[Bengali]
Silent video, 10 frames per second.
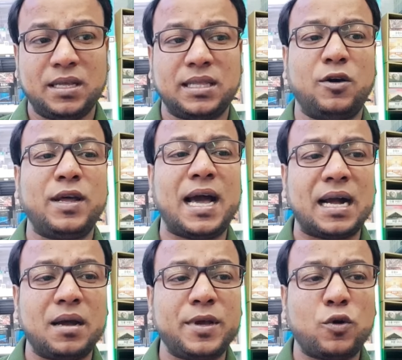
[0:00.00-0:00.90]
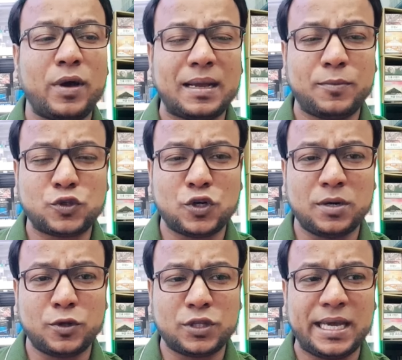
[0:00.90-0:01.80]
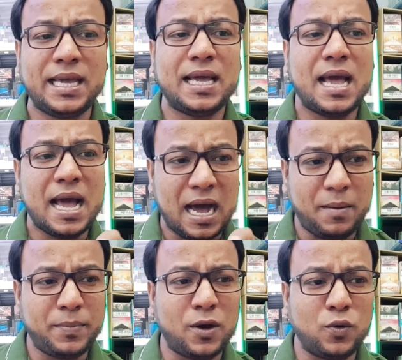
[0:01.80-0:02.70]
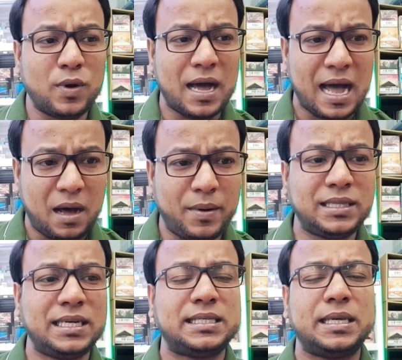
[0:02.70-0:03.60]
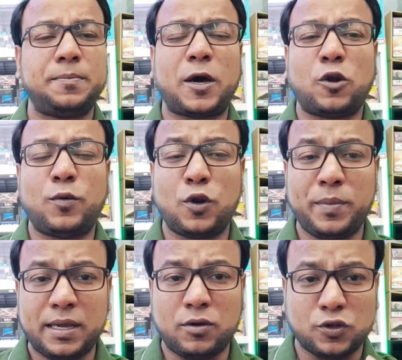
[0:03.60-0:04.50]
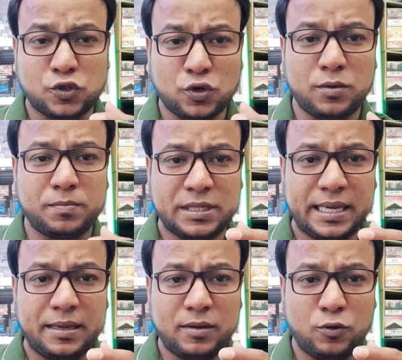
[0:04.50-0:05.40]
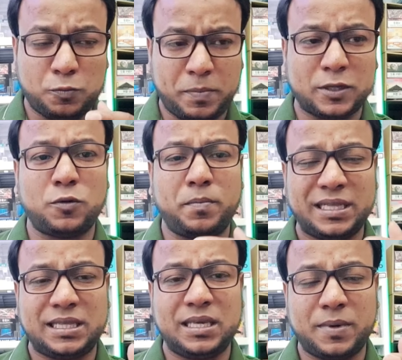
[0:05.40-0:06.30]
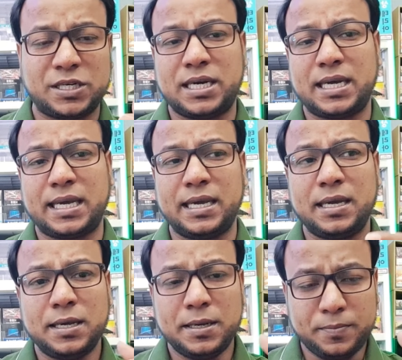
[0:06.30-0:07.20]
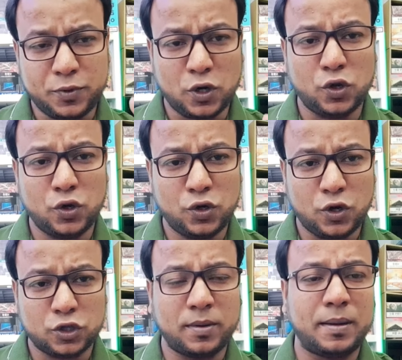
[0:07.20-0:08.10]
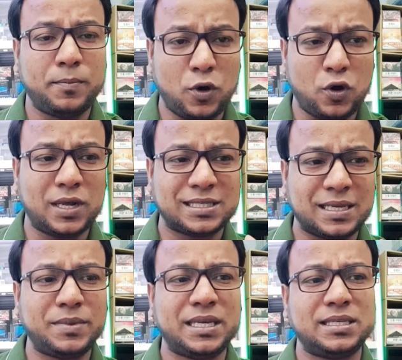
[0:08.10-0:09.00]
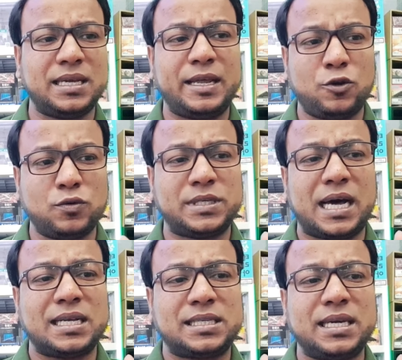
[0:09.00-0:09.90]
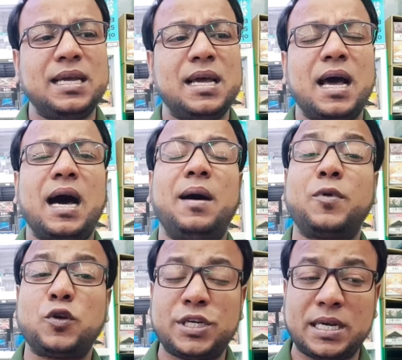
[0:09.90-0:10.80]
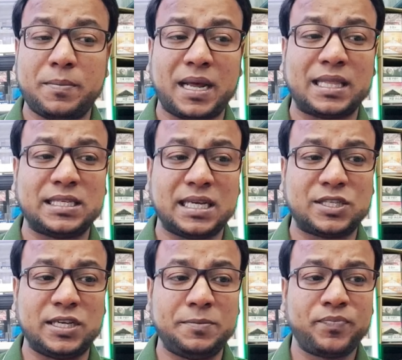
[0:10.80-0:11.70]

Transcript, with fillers: তাহলে আগামী কয়েক বছরের মধ্যে আমরাও আমাদের যে পারমাণবিক অস্ত্র যেই উৎপাদন বৃদ্ধি বা সেটাকে প্রণয়ন অথবা মহড়া সামথিং এরকম যা আছে আমরাও সেটা বাড়াতে যাচ্ছি